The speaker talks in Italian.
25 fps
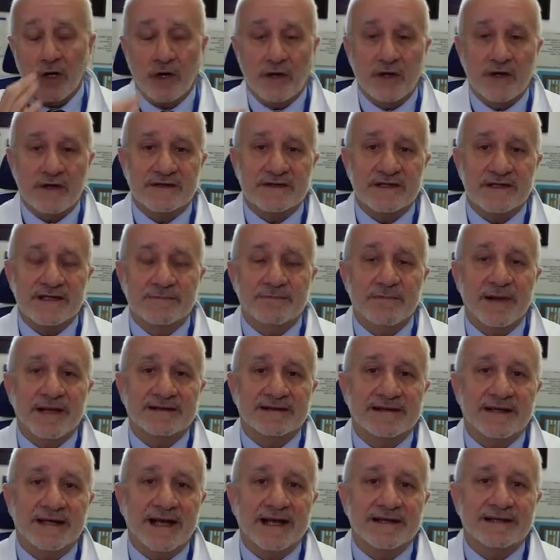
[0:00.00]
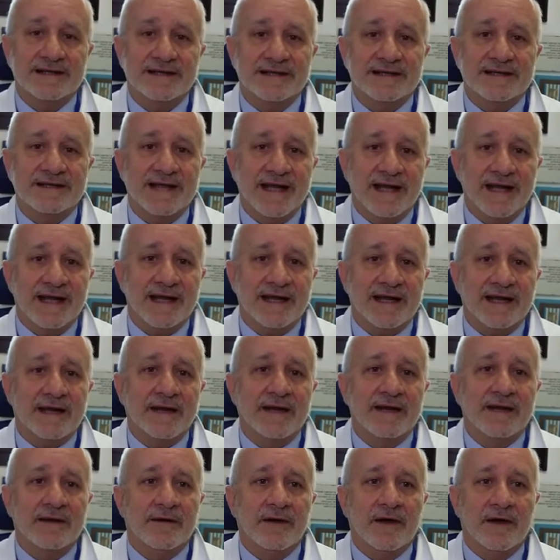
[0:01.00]
eh, si dibatterà di idee
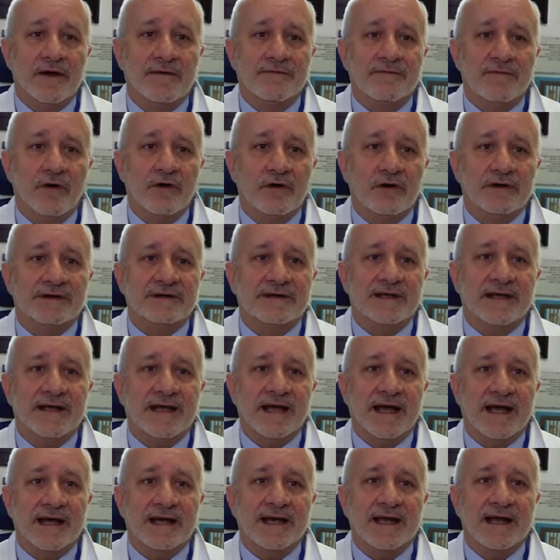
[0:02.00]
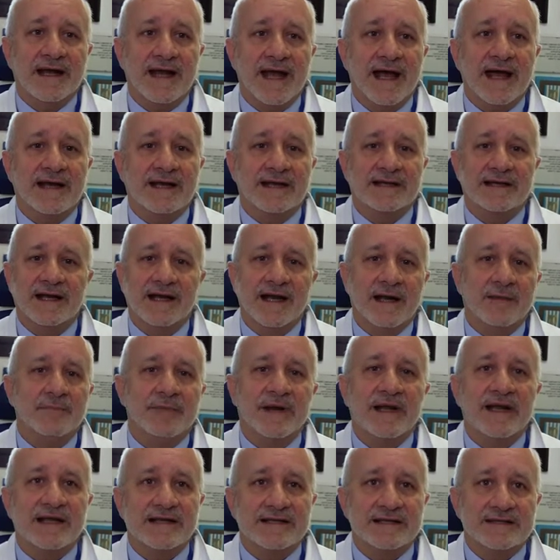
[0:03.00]
eh, volte a creare delle
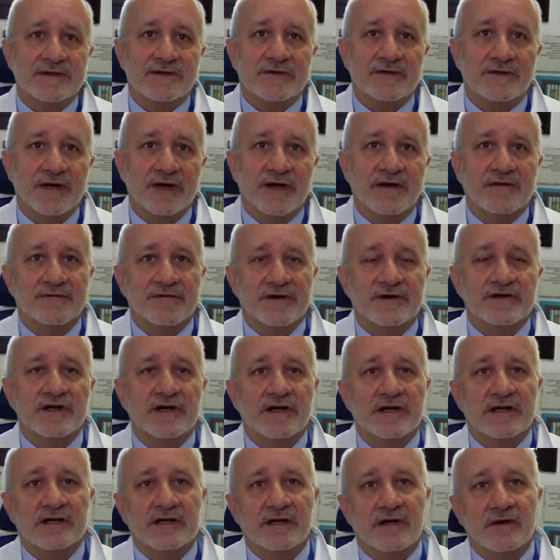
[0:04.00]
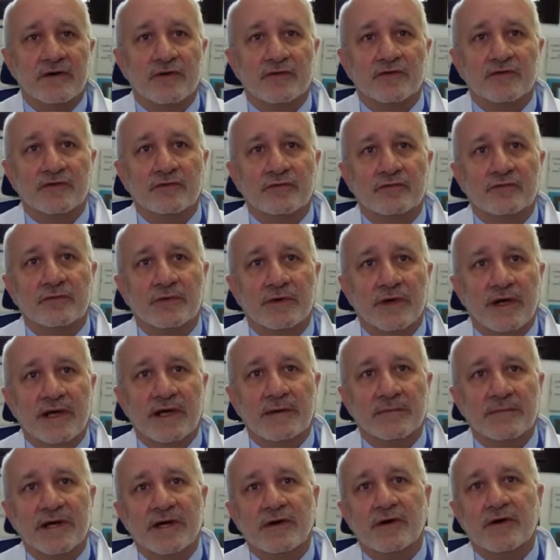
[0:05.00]
applicazioni che facilitano il
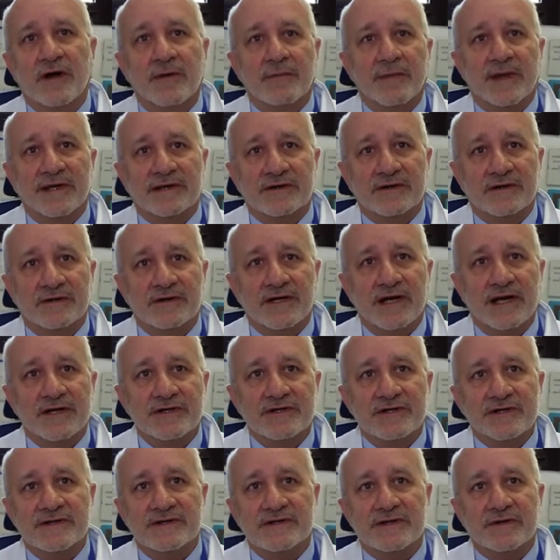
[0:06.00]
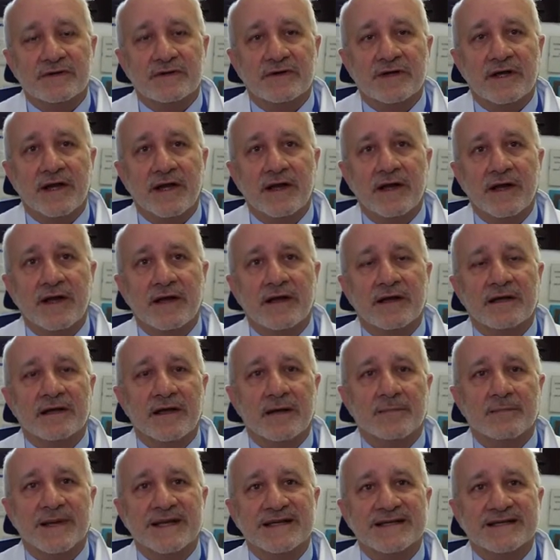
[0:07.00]
miglioramento della gestione del
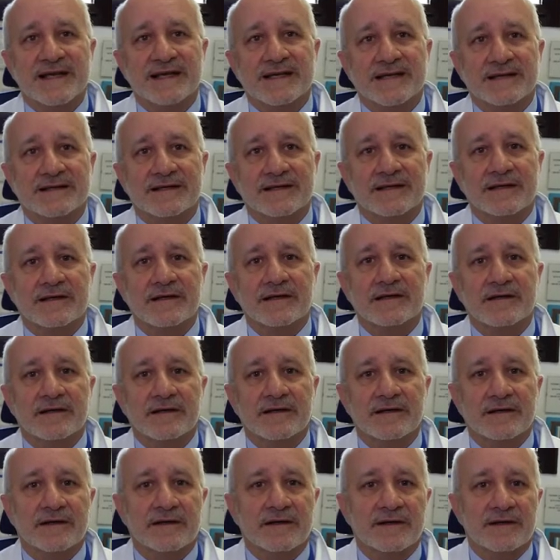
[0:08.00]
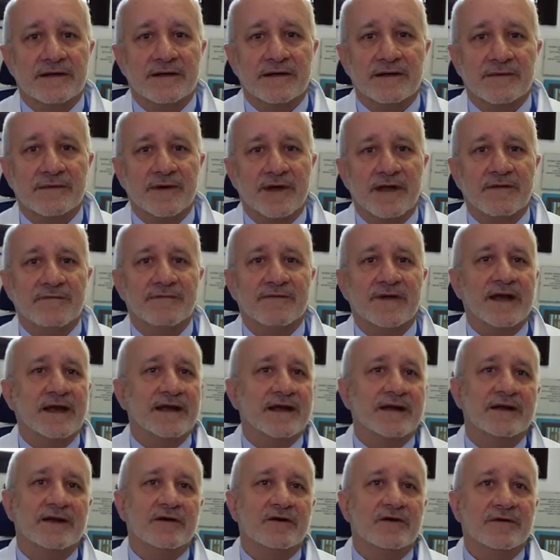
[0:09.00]
paziente eh, che
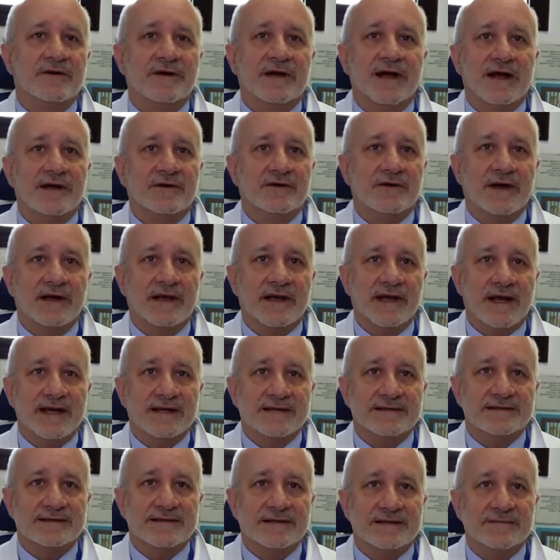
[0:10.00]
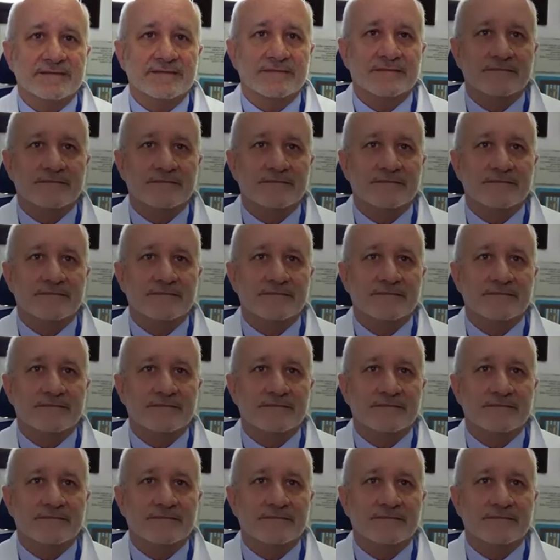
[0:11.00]
viene ricoverato al Grassi.